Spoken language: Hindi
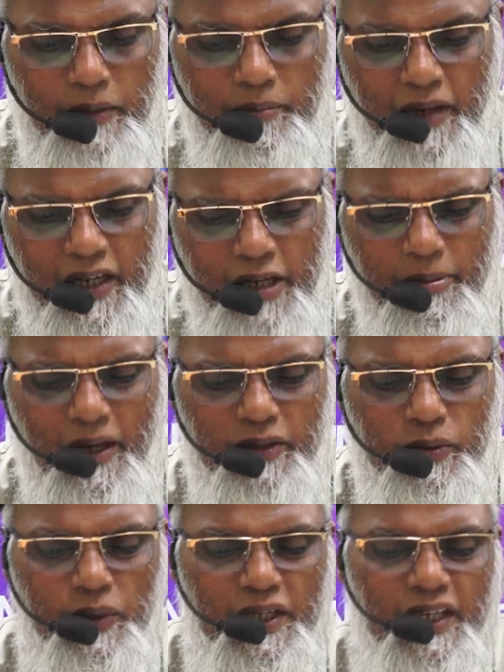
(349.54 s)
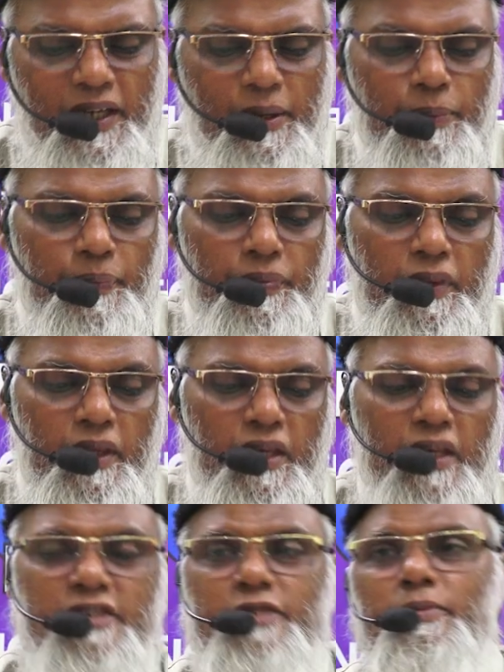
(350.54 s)
पहली बात तो ये
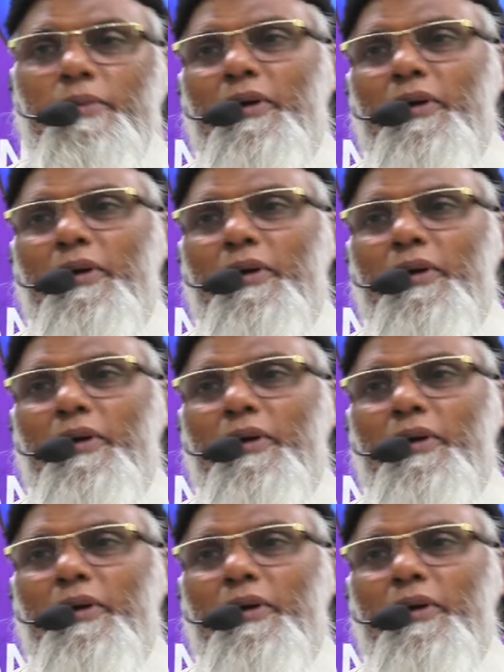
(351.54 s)
कि इसमें